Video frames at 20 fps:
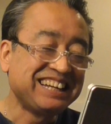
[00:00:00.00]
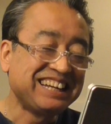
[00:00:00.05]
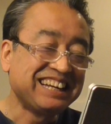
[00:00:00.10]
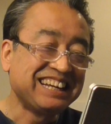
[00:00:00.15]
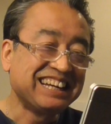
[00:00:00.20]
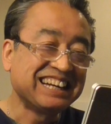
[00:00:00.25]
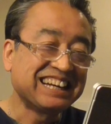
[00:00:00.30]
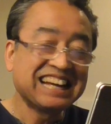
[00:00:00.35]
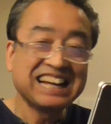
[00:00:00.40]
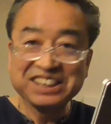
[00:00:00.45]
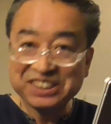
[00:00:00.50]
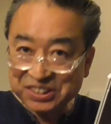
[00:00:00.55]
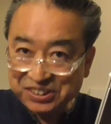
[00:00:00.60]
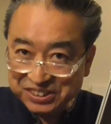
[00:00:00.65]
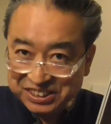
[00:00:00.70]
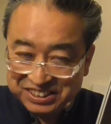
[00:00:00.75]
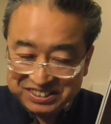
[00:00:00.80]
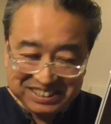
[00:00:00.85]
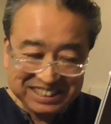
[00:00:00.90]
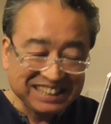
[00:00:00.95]
えー、監
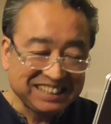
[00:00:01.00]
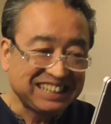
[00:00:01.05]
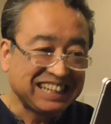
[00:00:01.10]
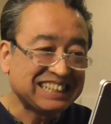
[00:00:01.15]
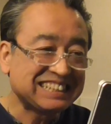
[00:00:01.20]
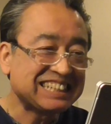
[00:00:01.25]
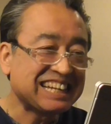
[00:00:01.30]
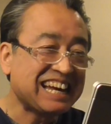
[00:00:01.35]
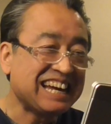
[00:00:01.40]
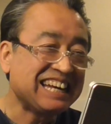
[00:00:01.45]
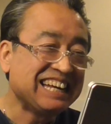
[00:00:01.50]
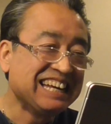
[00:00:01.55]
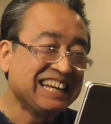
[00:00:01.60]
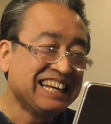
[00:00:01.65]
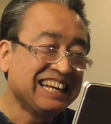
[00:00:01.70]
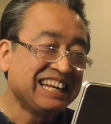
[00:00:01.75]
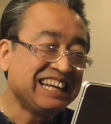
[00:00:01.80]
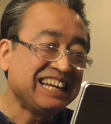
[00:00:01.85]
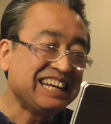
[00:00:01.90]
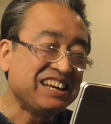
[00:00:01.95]
督に言ってください、
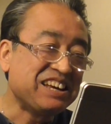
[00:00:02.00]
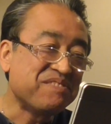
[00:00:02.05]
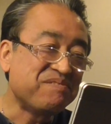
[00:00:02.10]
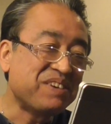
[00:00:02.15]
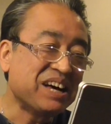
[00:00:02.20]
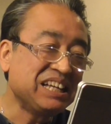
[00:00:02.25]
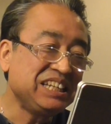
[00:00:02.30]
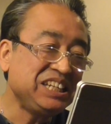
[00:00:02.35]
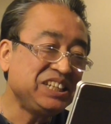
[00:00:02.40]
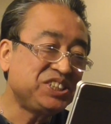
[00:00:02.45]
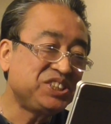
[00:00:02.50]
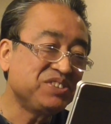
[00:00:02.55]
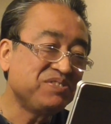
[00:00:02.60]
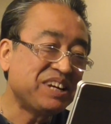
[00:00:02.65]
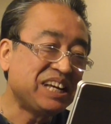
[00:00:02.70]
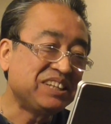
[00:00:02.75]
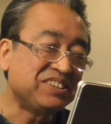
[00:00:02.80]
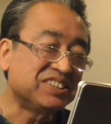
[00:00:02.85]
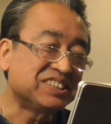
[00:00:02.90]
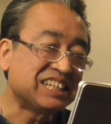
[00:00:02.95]
えー、
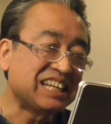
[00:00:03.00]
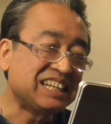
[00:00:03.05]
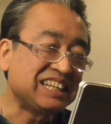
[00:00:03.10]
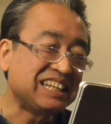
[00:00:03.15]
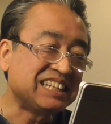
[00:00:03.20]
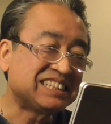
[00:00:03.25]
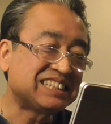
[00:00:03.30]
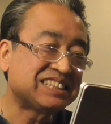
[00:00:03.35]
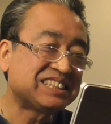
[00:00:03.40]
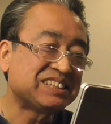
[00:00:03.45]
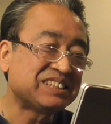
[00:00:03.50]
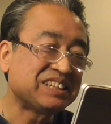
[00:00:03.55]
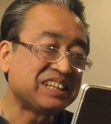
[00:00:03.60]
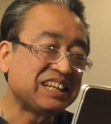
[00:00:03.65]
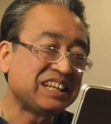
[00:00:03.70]
パニッシュメントさんです、